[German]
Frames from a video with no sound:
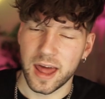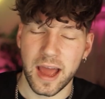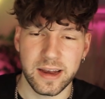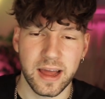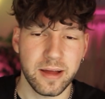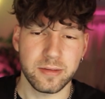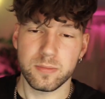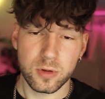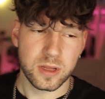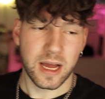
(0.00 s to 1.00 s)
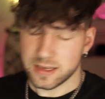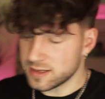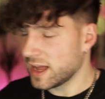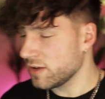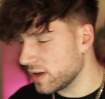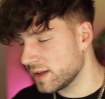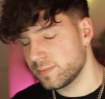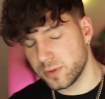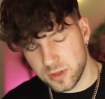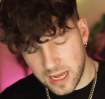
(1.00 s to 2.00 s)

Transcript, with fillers: Nein, äh, Büni hat einfach. Äh, Büni